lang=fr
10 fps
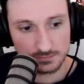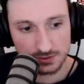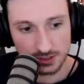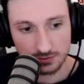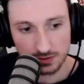
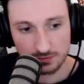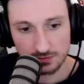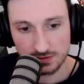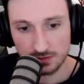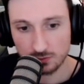Chez toi, toi
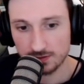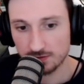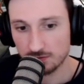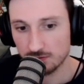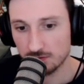aussi,
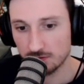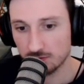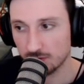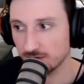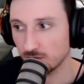3-0
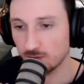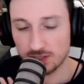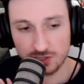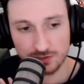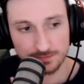euh,
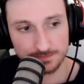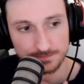wash